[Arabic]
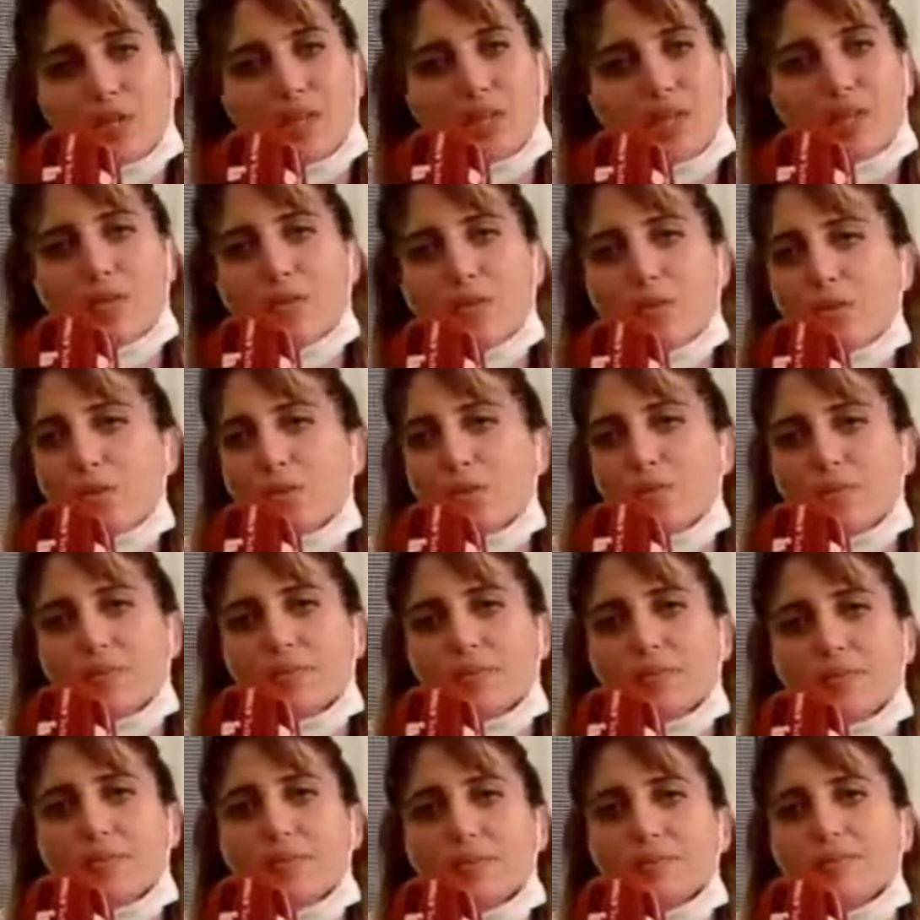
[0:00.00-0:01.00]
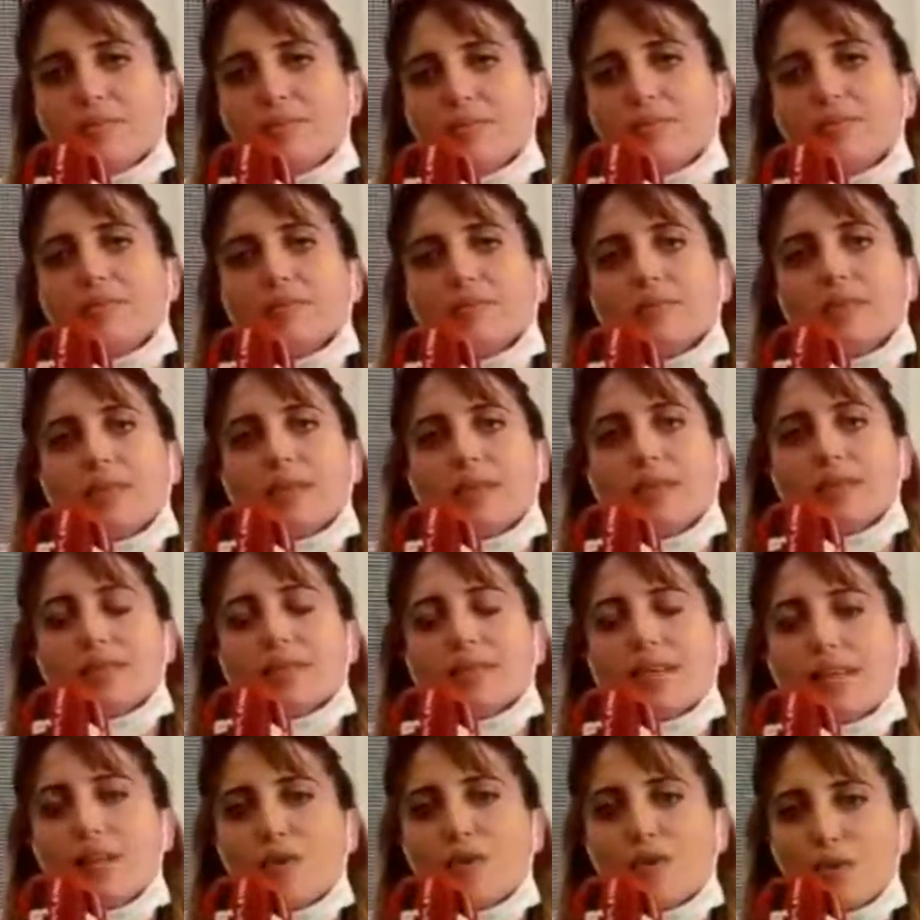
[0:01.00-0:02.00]
وليداتهم
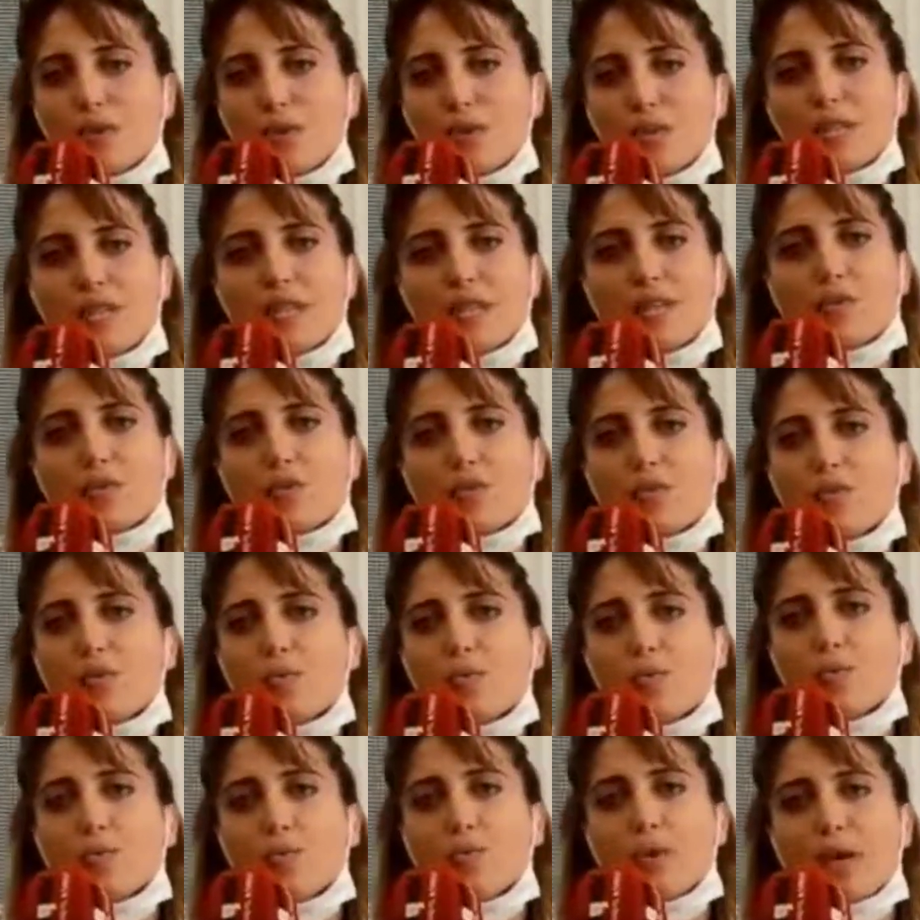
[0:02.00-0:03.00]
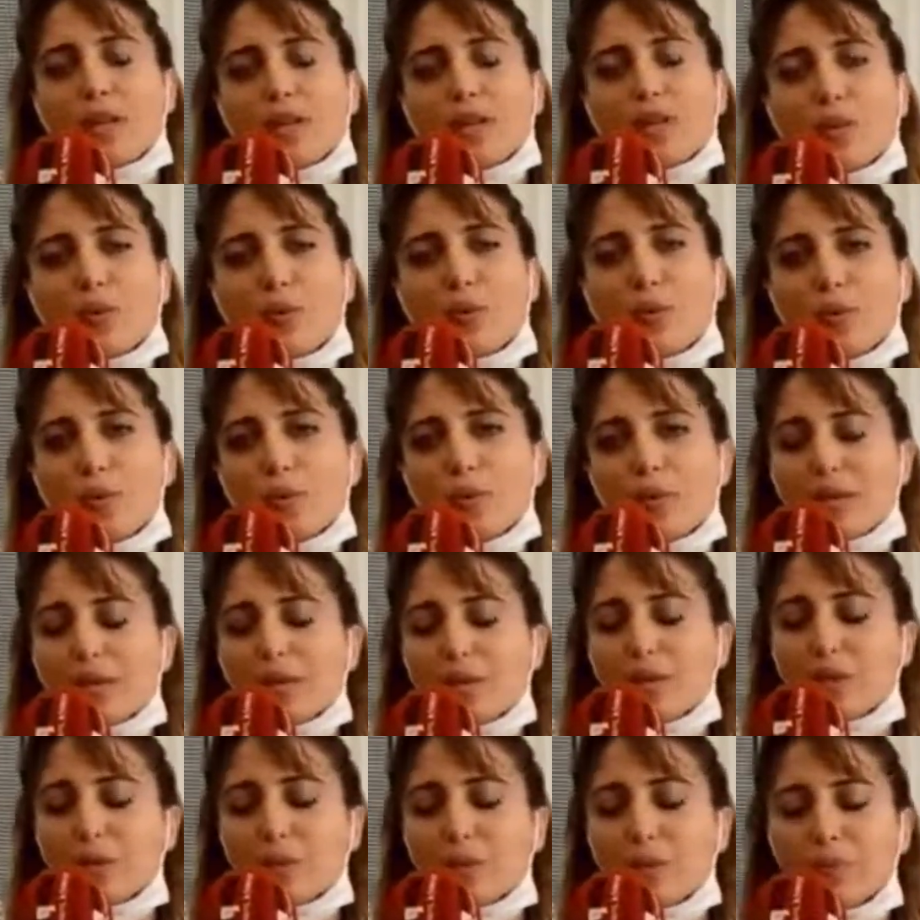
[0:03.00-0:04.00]
يتهلاو في وليداتهم ويعطيهم
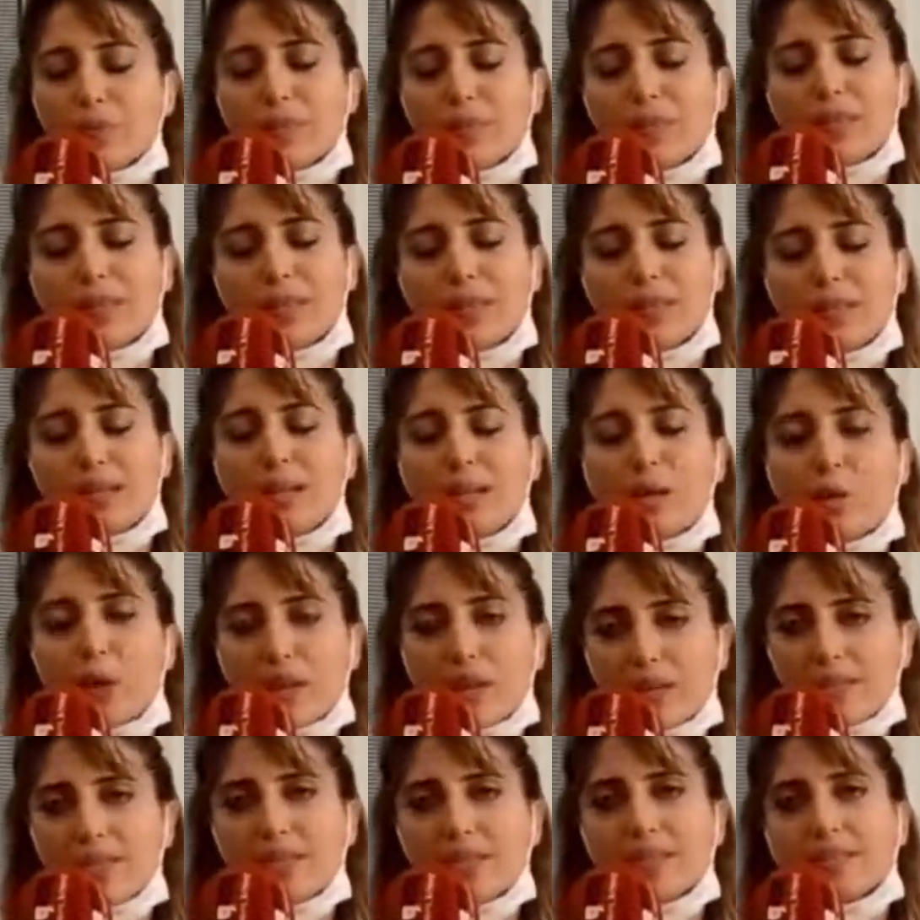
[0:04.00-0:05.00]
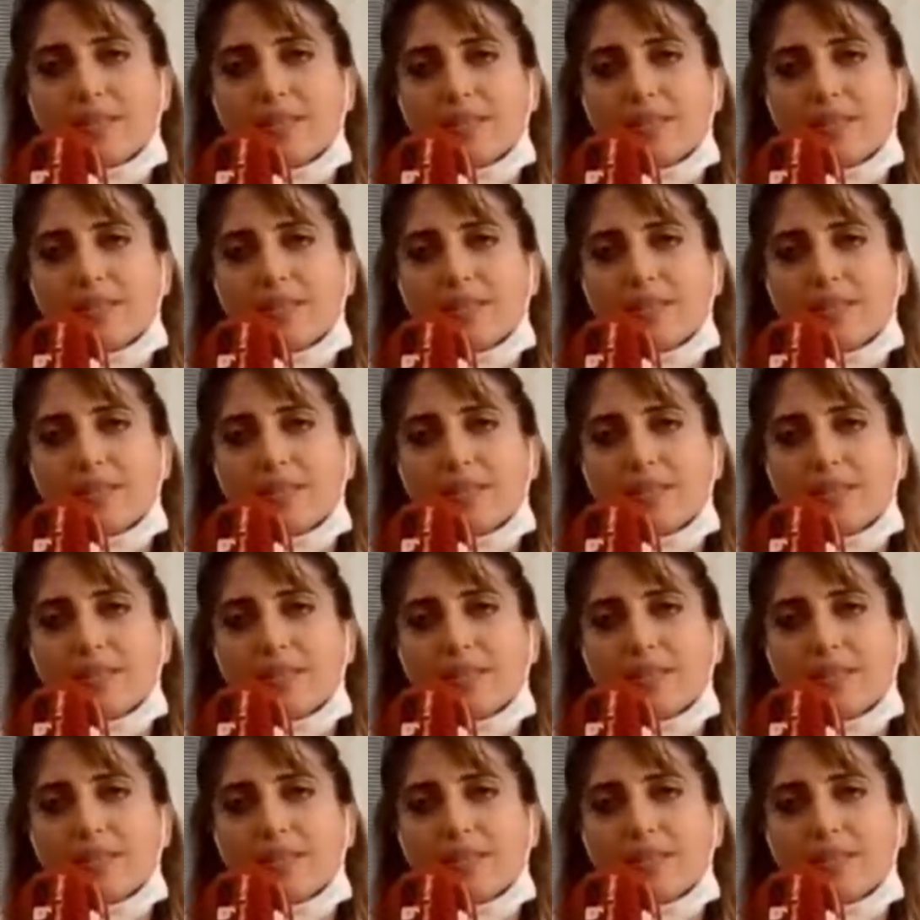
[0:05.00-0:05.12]
يعطيهم الوقت